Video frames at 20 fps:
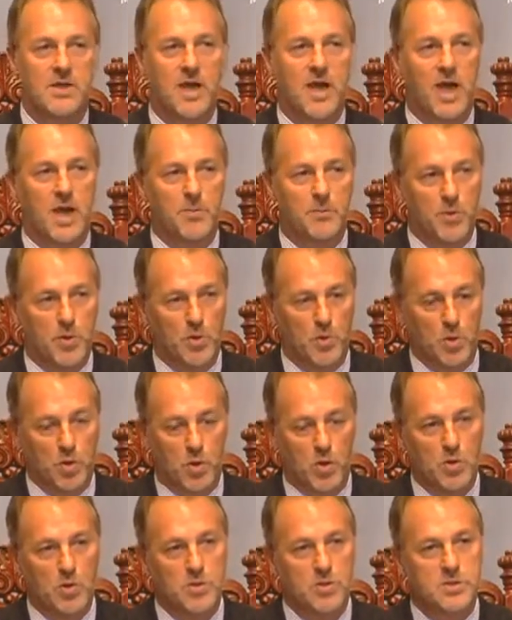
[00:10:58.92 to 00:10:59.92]

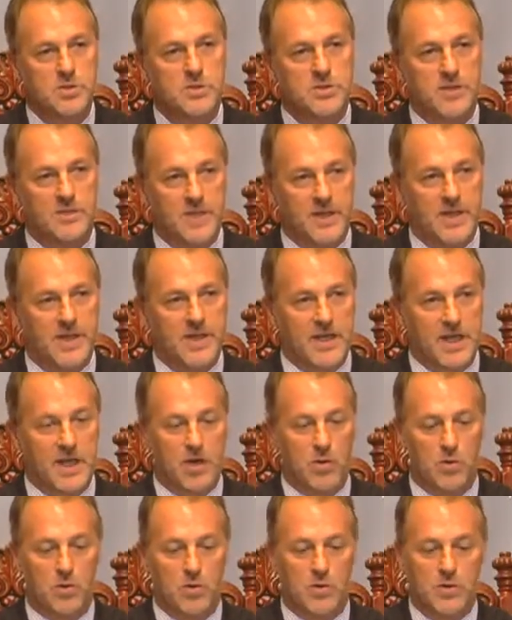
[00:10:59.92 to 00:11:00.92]
aprobó llevar a
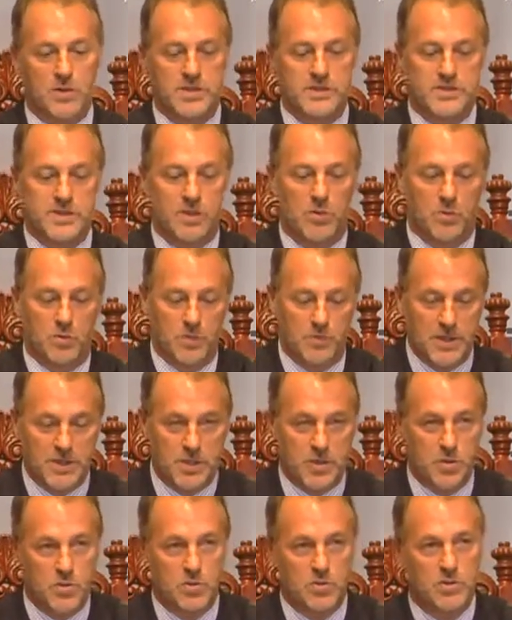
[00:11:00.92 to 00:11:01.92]
cabo este
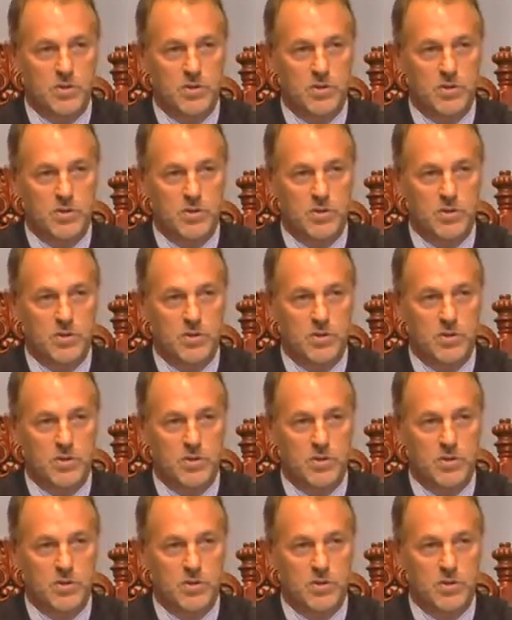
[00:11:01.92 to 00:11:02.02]
convenio